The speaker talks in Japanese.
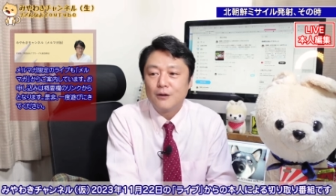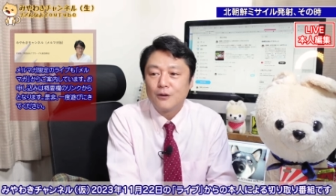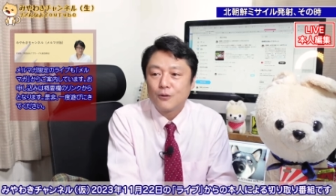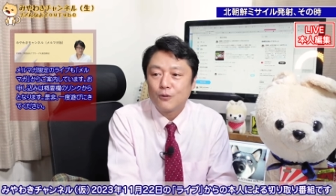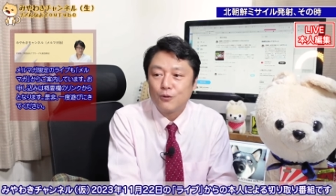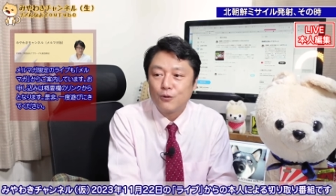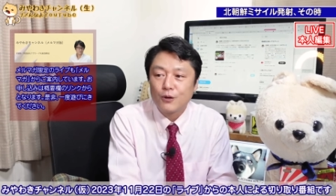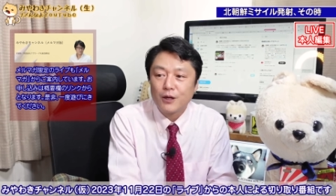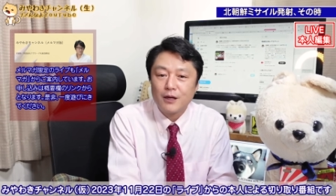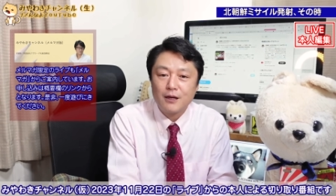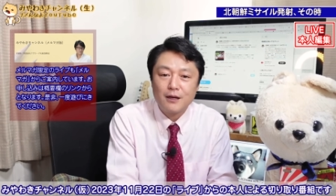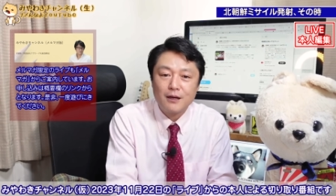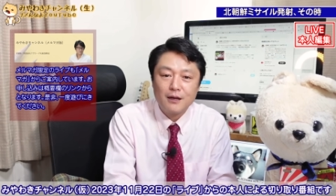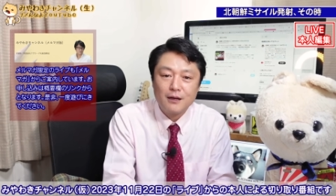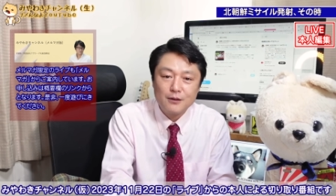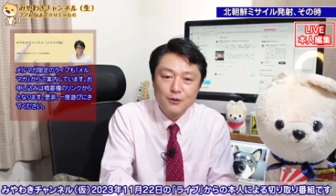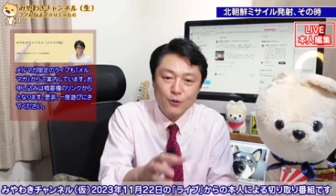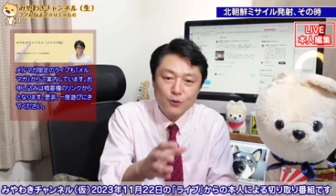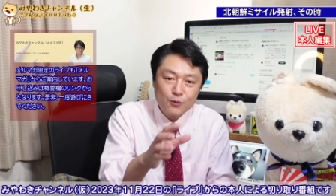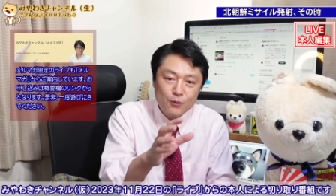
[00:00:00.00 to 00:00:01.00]
これ
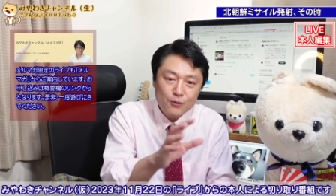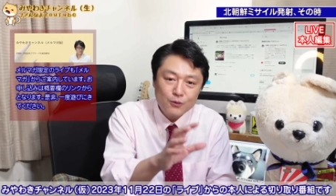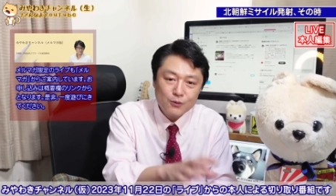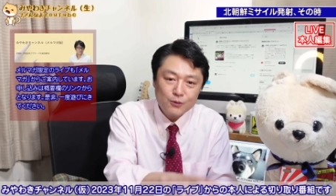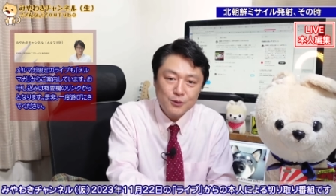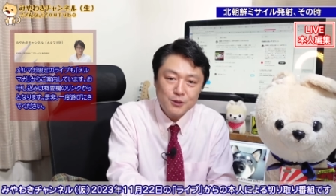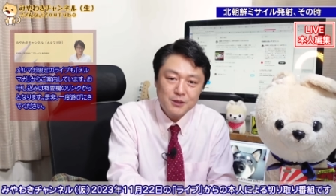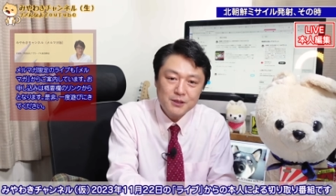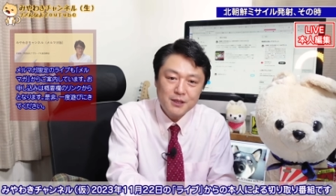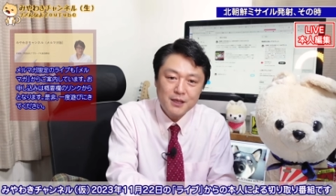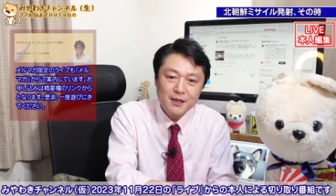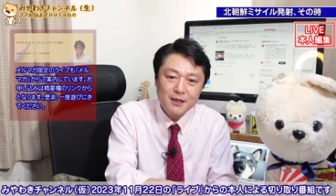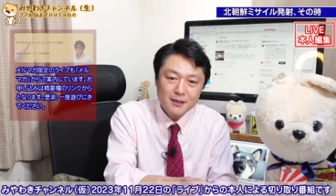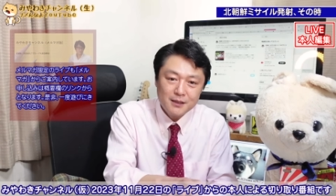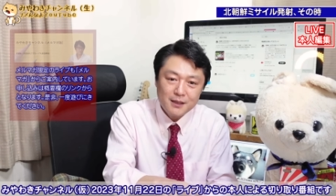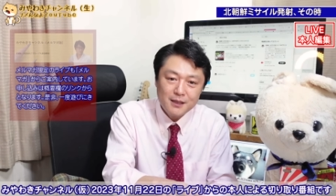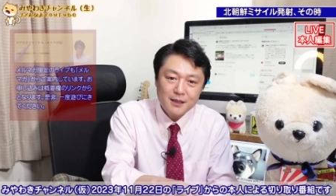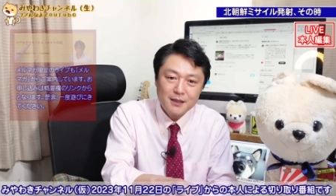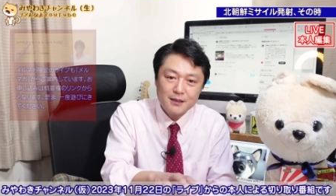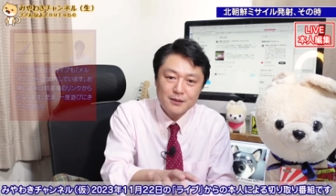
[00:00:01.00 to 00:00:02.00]
予告してい
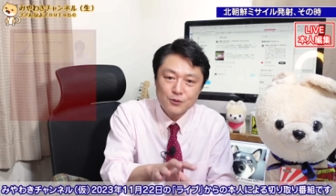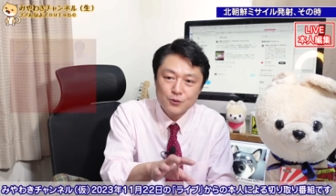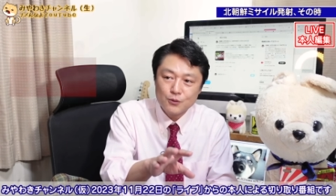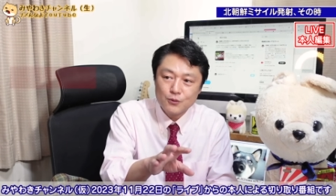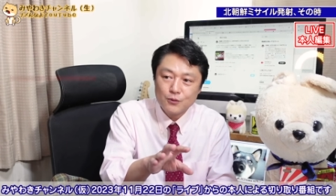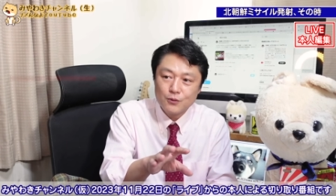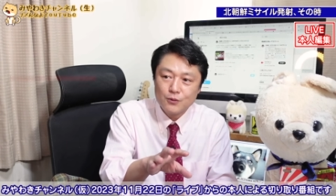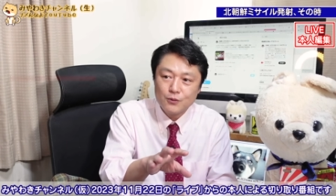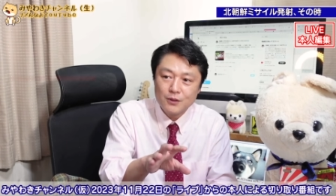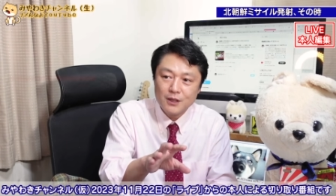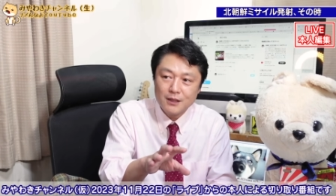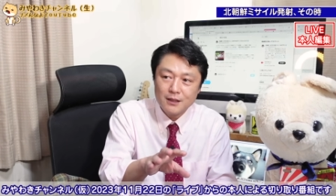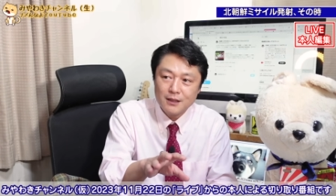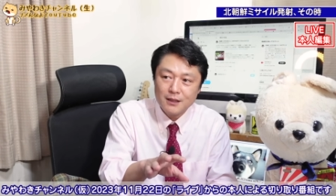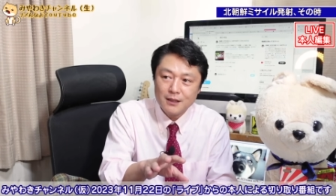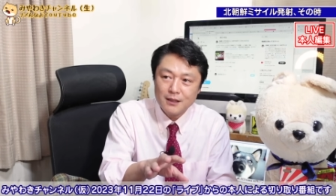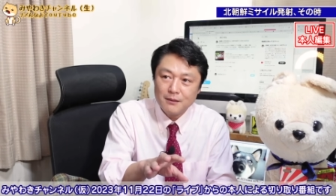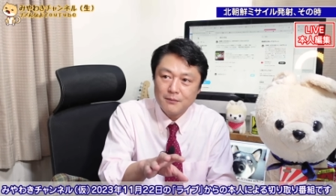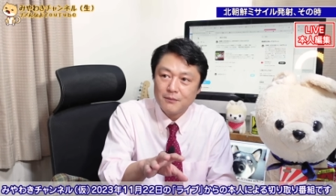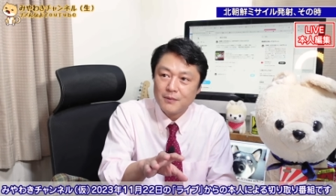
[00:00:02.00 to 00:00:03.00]
てそこか
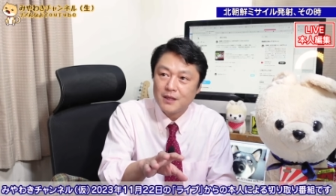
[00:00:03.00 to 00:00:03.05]
ら